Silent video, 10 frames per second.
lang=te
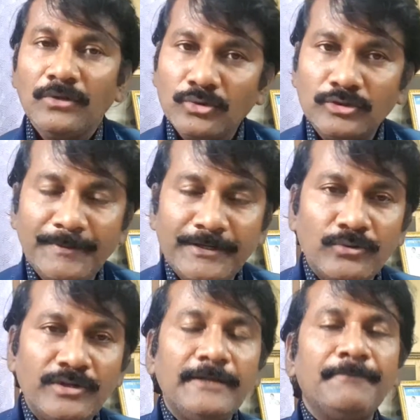
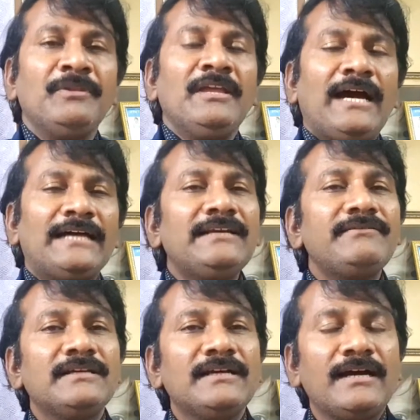గుర్తుపెట్టుకోండి
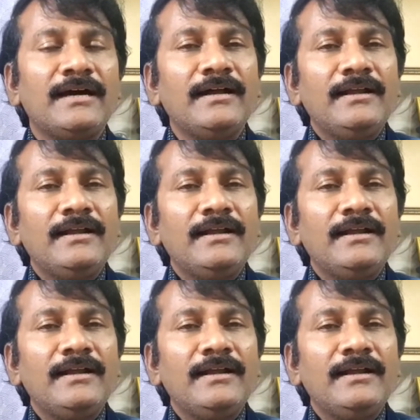అదేవిధంగా